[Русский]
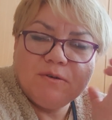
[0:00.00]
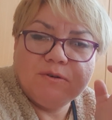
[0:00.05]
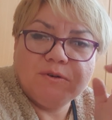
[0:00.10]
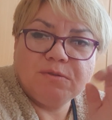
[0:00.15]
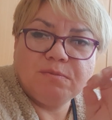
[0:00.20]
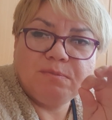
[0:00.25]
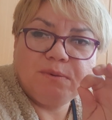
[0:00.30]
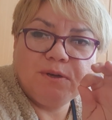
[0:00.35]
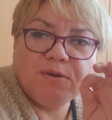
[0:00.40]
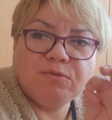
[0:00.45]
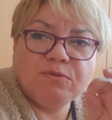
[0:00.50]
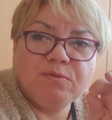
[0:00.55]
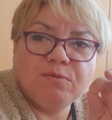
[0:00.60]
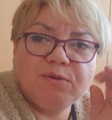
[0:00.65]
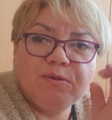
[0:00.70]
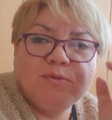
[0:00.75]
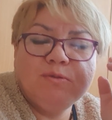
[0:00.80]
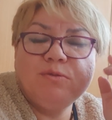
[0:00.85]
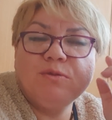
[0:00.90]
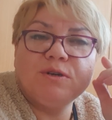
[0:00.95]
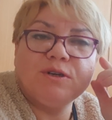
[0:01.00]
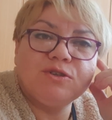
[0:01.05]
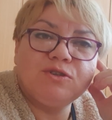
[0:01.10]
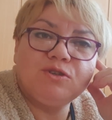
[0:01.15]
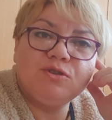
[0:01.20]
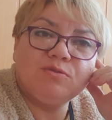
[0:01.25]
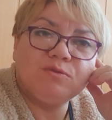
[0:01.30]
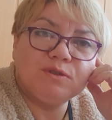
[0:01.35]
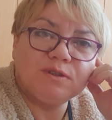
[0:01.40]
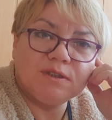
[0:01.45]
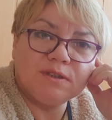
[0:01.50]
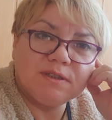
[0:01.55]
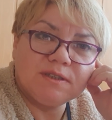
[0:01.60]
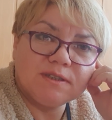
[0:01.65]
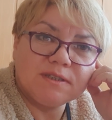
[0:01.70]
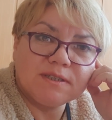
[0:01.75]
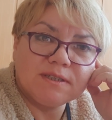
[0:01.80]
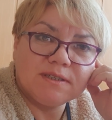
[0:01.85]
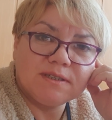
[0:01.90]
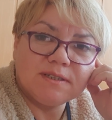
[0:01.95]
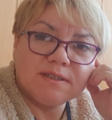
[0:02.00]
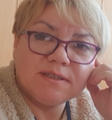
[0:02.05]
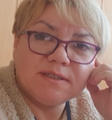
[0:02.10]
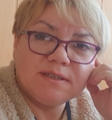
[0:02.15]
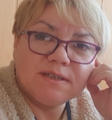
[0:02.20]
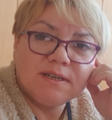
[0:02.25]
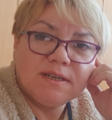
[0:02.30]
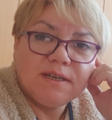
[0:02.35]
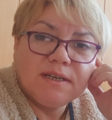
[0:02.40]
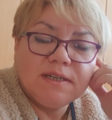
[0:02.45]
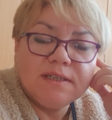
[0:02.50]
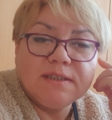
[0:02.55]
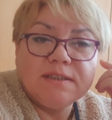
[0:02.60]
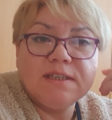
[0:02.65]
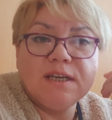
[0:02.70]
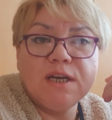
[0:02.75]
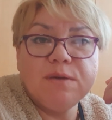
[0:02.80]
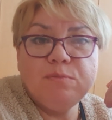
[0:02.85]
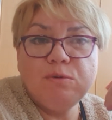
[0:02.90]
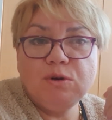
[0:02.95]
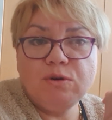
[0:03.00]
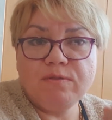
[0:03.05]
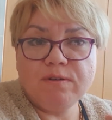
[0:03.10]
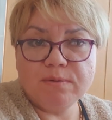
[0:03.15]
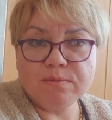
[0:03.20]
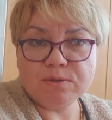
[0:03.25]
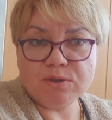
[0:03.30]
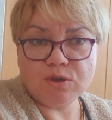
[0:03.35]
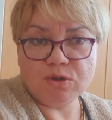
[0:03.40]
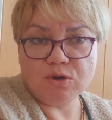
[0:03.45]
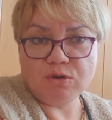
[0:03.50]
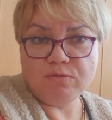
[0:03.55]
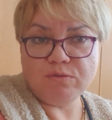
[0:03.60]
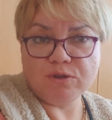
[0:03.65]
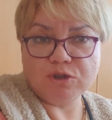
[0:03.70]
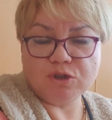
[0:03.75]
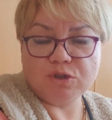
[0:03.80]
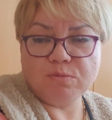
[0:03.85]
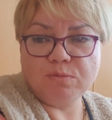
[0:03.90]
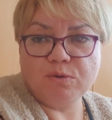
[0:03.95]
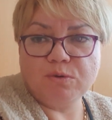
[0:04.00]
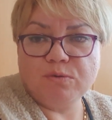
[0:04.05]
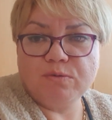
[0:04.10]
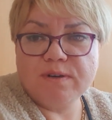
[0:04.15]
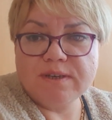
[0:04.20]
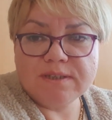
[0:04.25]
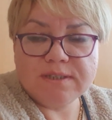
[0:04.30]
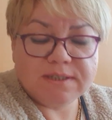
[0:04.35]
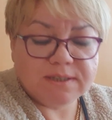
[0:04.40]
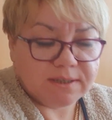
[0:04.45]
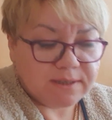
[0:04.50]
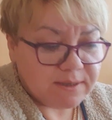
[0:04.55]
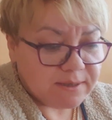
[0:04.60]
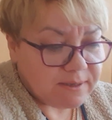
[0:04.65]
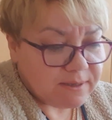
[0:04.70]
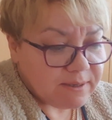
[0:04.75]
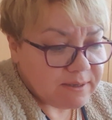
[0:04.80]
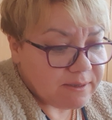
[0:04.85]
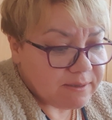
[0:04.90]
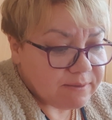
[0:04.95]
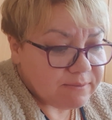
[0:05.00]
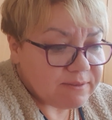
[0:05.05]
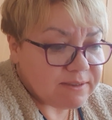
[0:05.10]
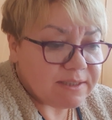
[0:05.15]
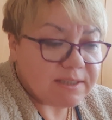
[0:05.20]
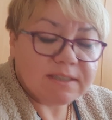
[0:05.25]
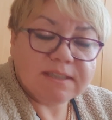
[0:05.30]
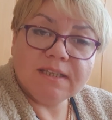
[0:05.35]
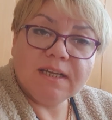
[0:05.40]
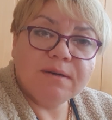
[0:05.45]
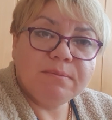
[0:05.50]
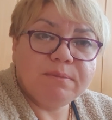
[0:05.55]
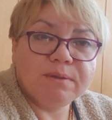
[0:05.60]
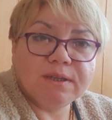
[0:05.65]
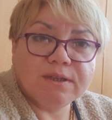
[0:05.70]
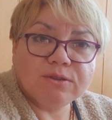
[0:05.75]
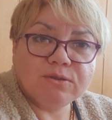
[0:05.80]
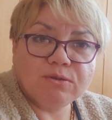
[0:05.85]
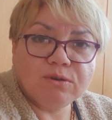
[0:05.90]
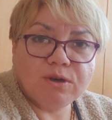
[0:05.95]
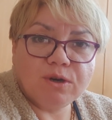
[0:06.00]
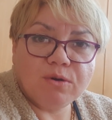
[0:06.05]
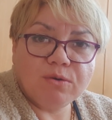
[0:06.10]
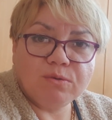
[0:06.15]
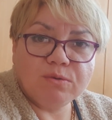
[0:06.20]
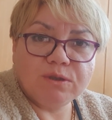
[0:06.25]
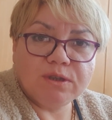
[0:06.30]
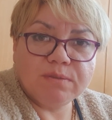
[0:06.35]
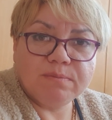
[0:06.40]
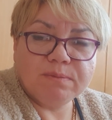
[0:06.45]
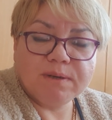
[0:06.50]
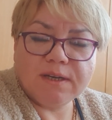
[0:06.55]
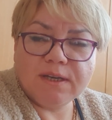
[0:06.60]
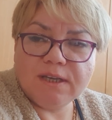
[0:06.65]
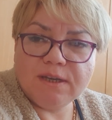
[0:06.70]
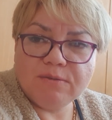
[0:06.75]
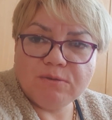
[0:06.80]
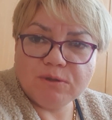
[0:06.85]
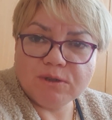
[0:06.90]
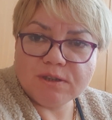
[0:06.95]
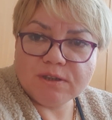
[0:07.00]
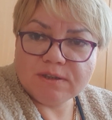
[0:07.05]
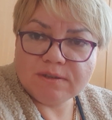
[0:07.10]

Вот первую минуту хочу вот это сказать. Дай Бог вам здоровья, чтобы у вас всегда была только улыбка. И вот